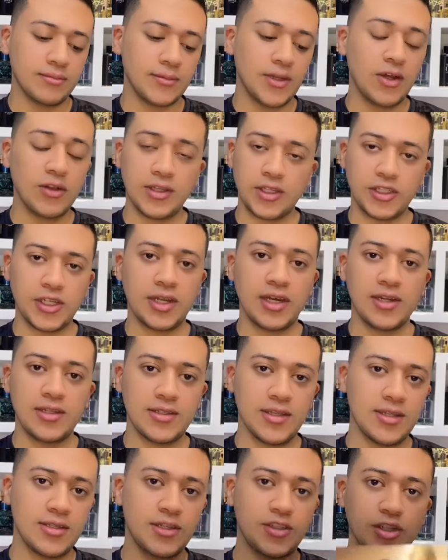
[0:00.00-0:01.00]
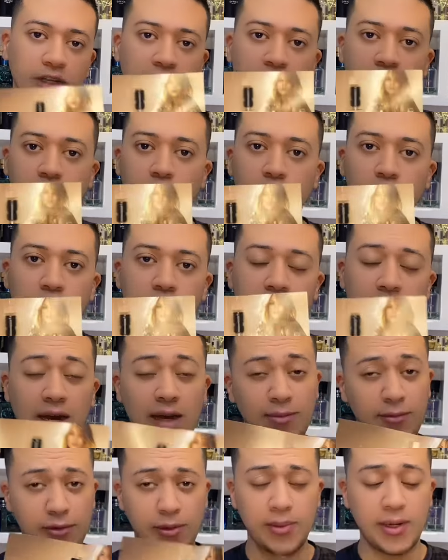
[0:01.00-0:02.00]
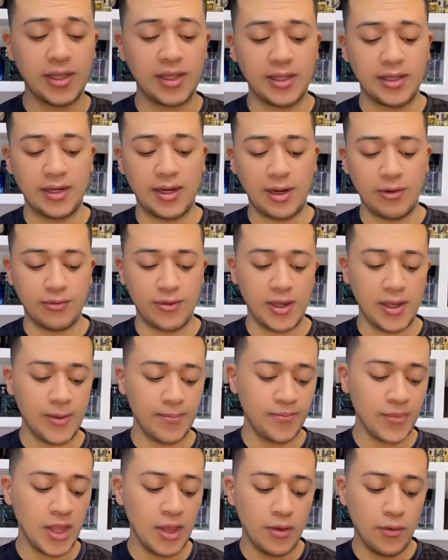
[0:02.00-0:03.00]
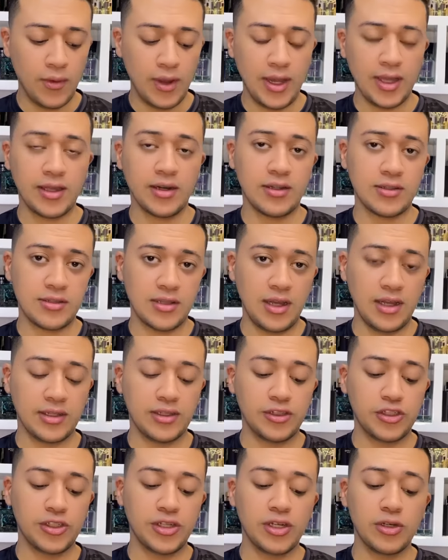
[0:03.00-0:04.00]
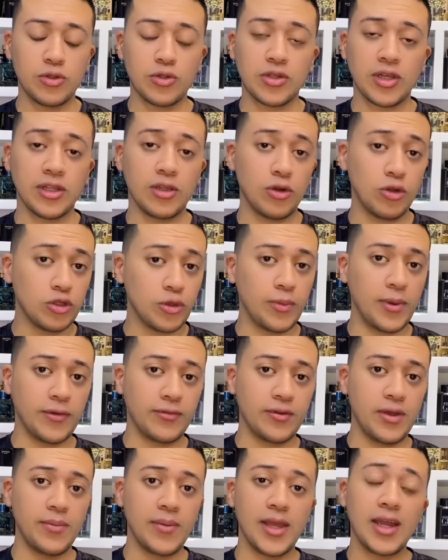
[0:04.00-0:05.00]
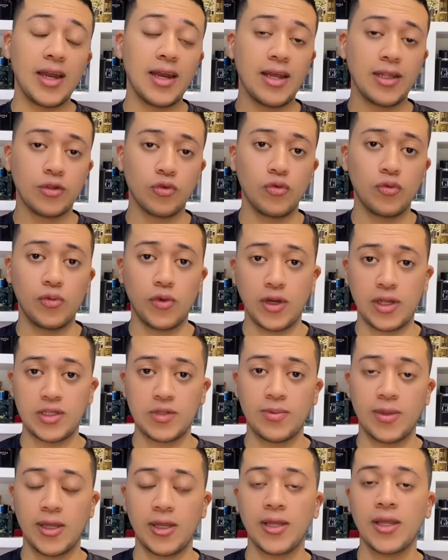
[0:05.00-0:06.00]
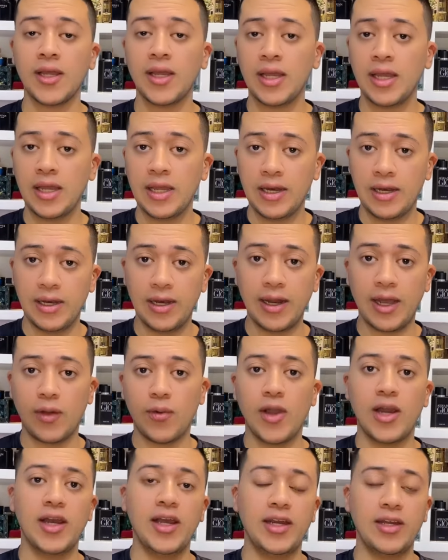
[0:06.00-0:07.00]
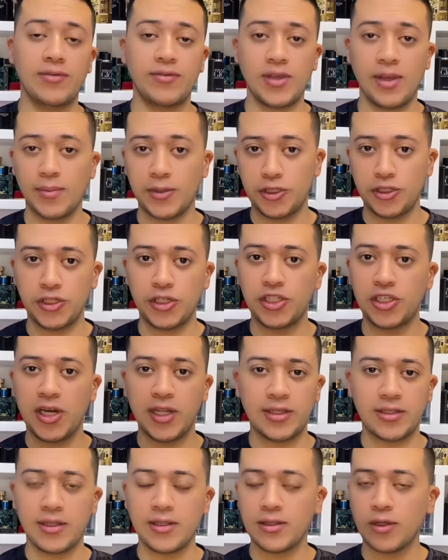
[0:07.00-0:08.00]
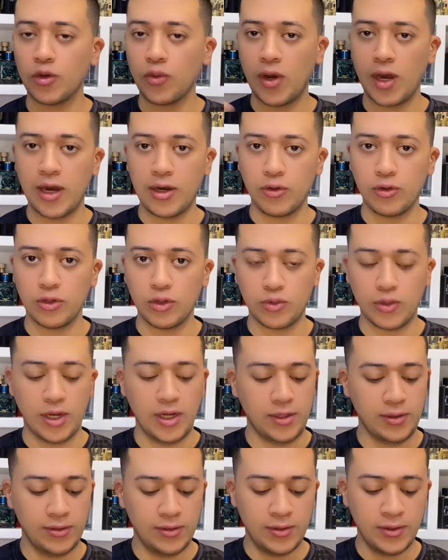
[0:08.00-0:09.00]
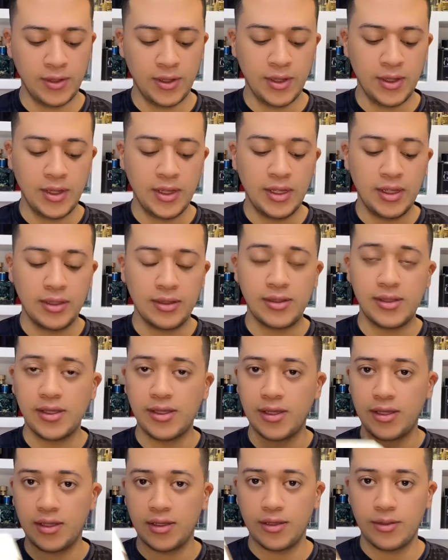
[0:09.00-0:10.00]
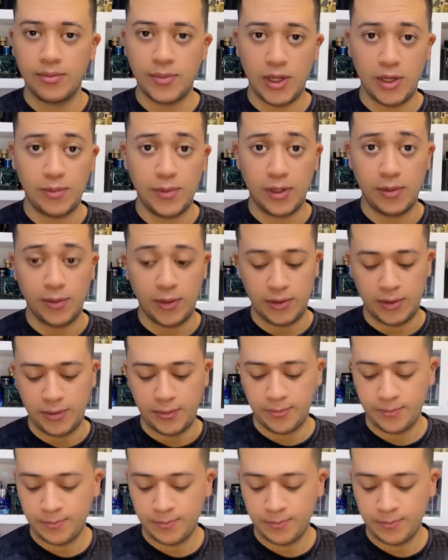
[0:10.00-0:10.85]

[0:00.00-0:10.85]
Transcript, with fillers: اه ده شكل الازازه شكلها بيكون زي القلم في بنات كتير عارفاها ولكن انصحك تشتري نسخه الاودو بارفام هي اللي هتكون مناسبه للاجواء اللي احنا فيها ما تشتريش لا التندر ولا الاودو تواليت دي بيربري بودي